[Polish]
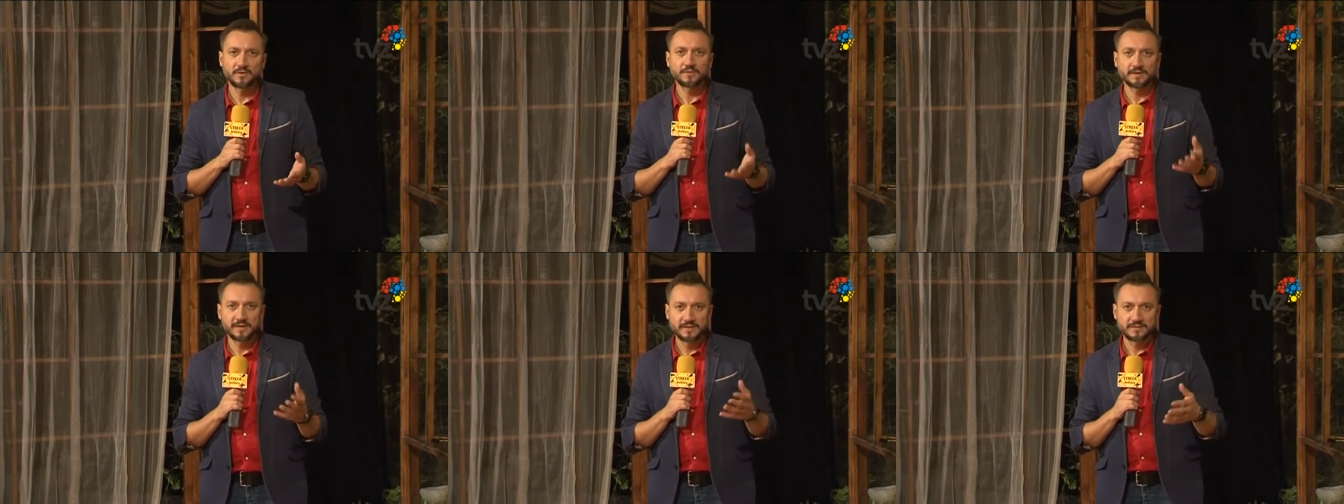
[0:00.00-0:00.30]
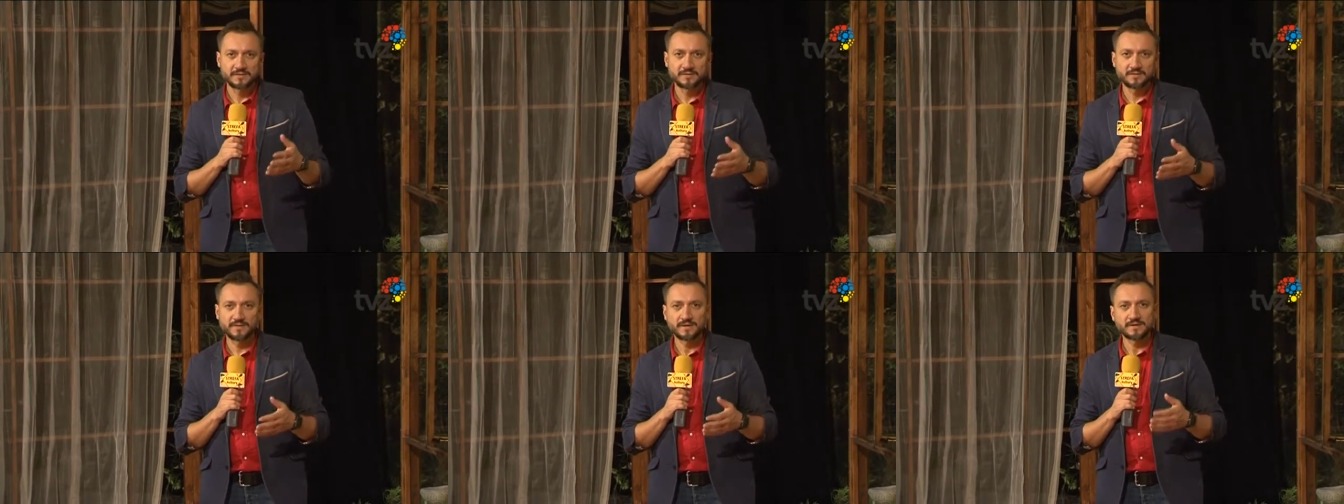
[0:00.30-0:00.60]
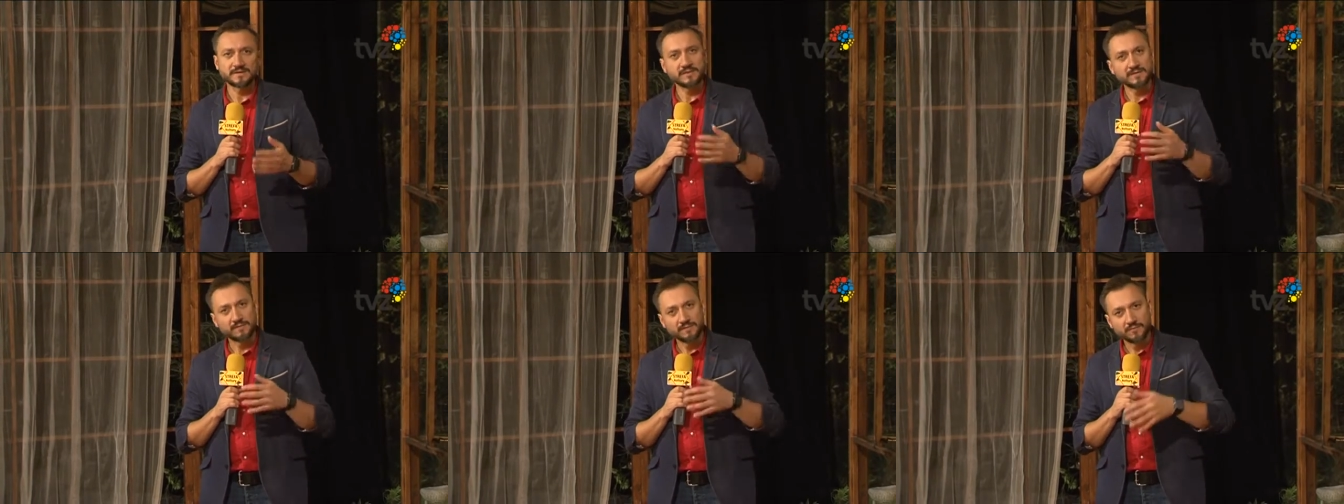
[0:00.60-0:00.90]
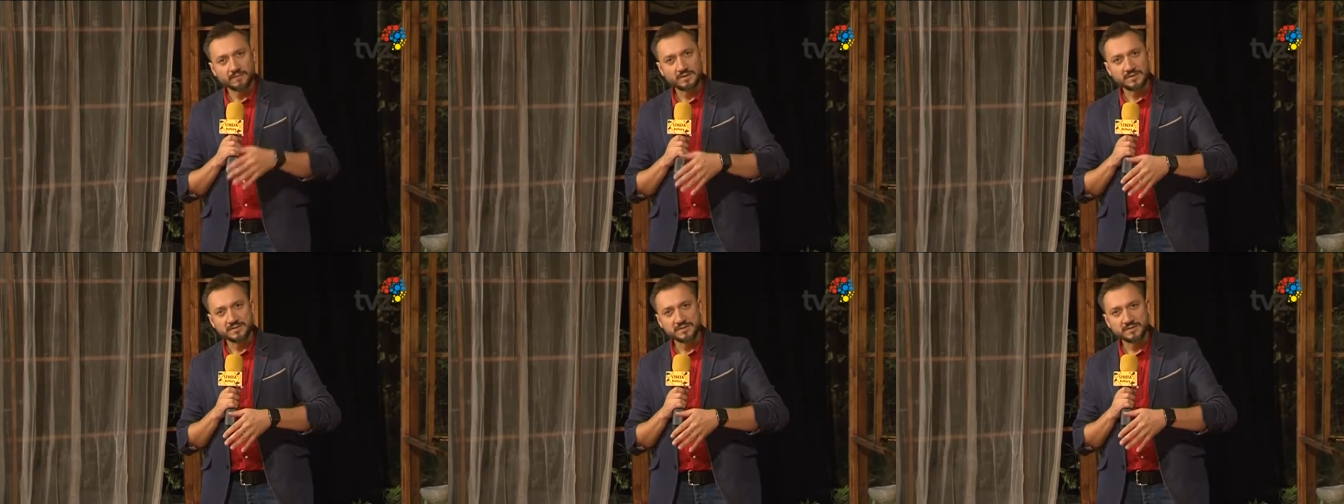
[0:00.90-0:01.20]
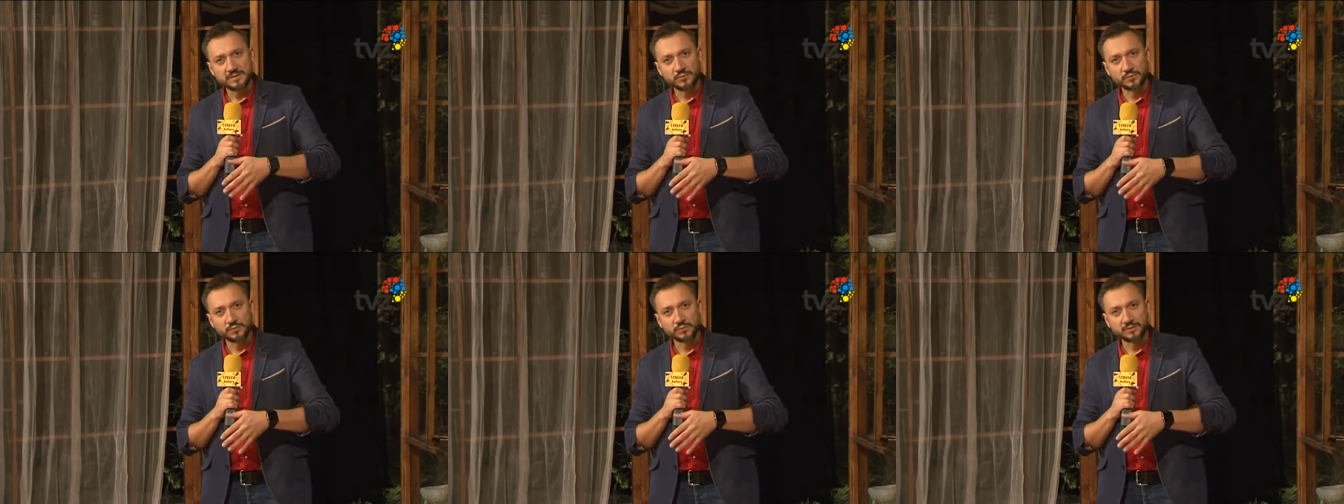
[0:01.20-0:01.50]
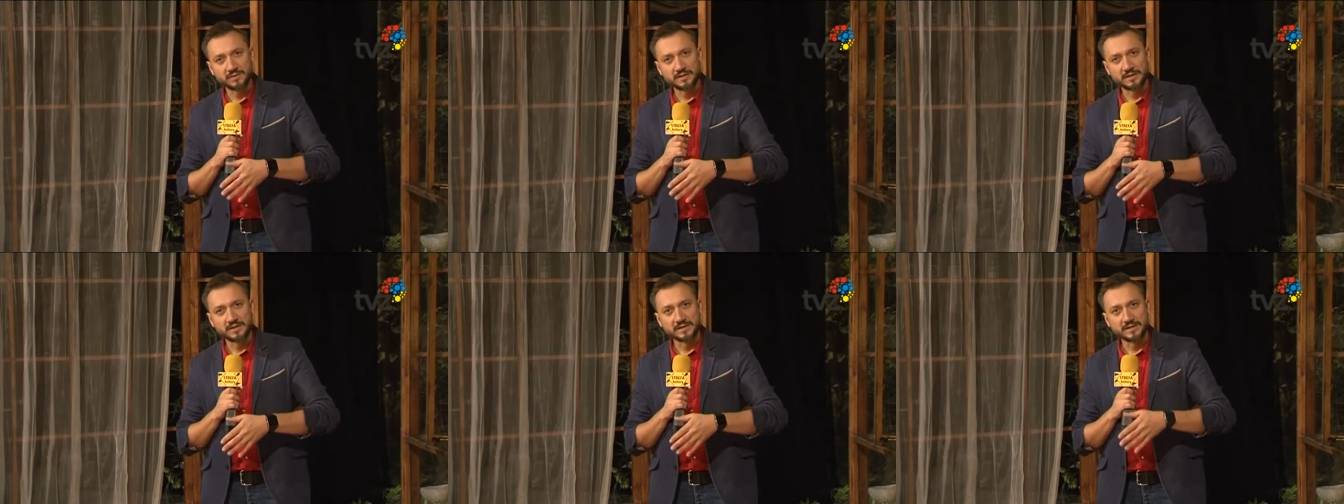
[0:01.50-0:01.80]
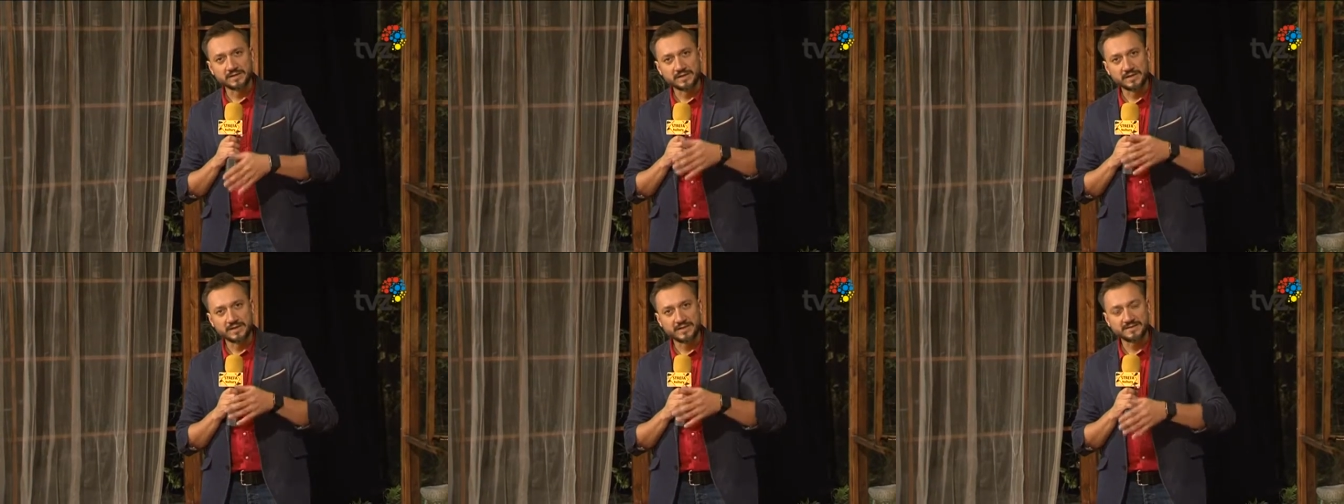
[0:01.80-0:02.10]
organizowanych właśnie
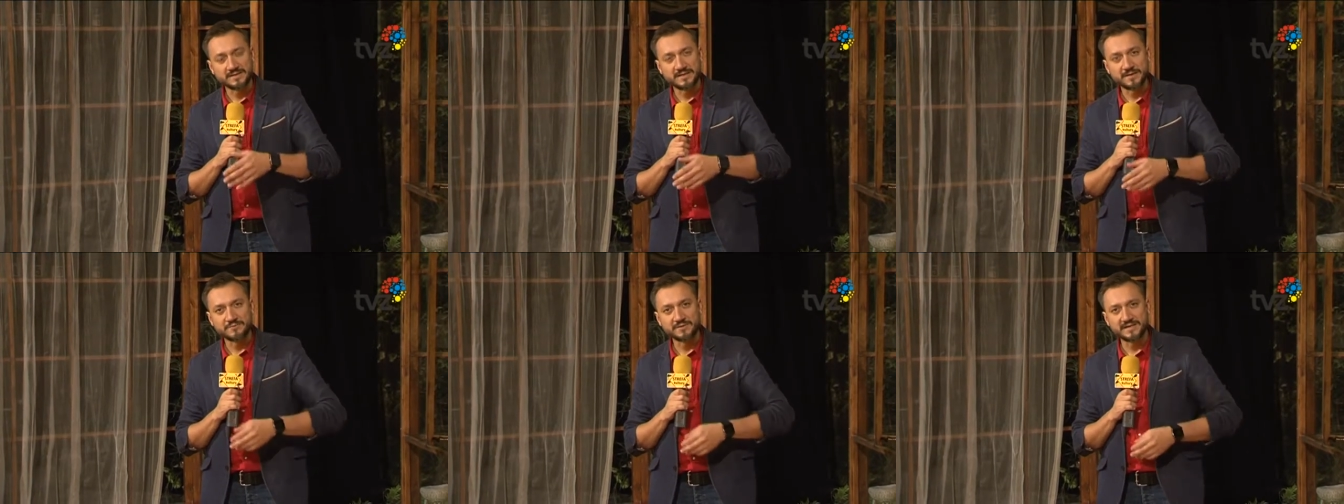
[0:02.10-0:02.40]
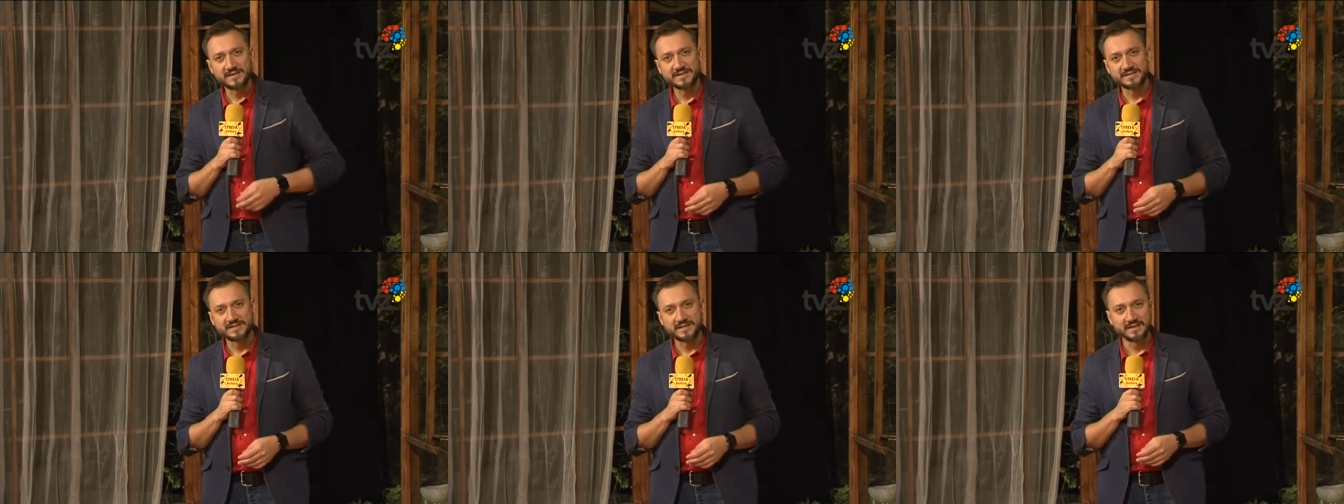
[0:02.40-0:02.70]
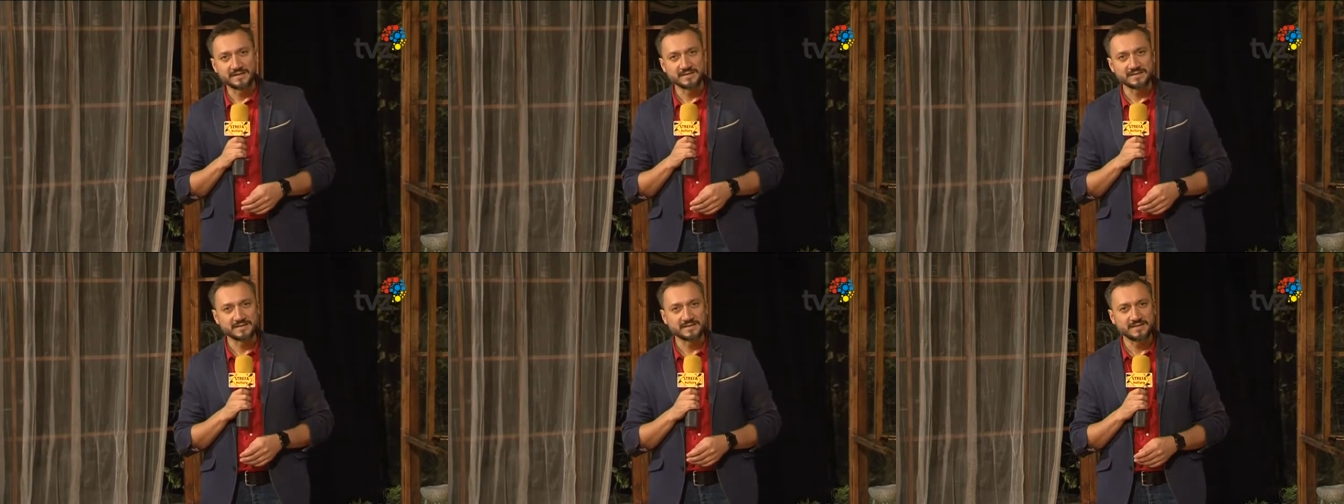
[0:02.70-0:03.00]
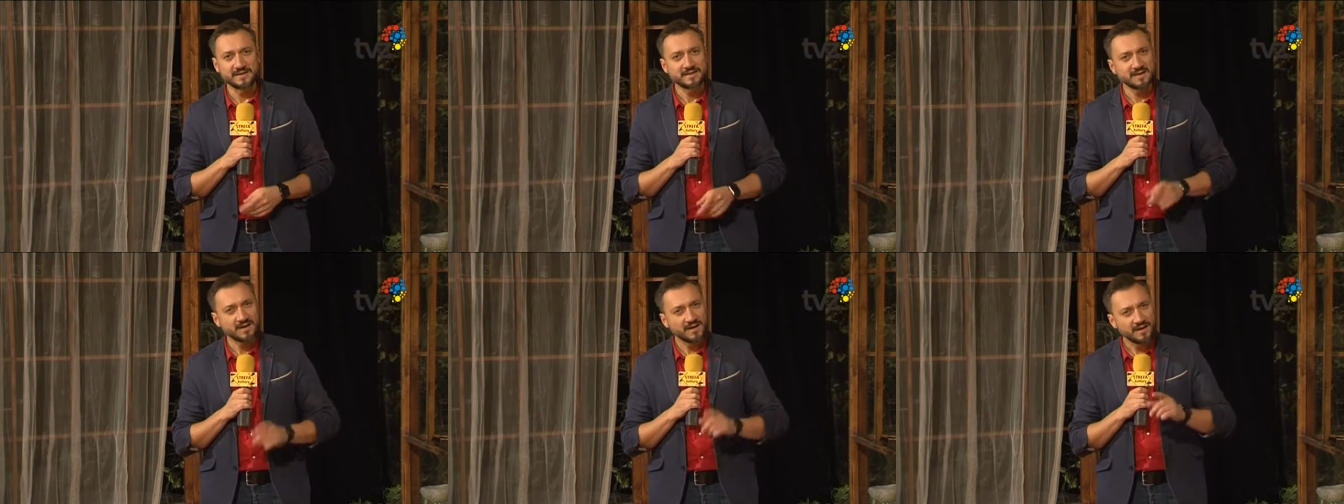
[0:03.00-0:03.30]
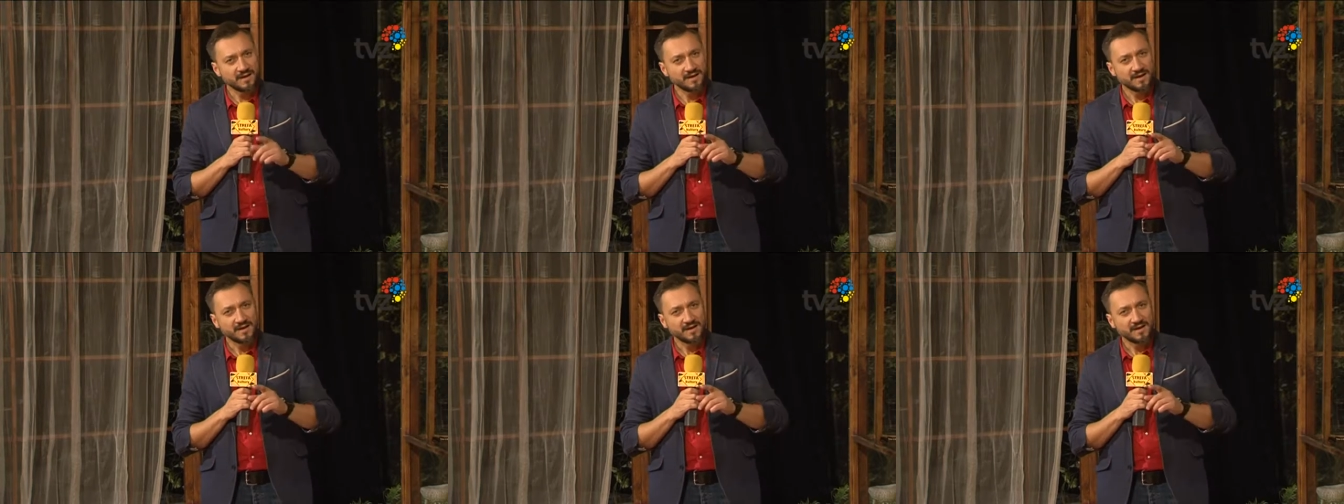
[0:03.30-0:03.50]
tutaj, na zabrzańskiej scenie,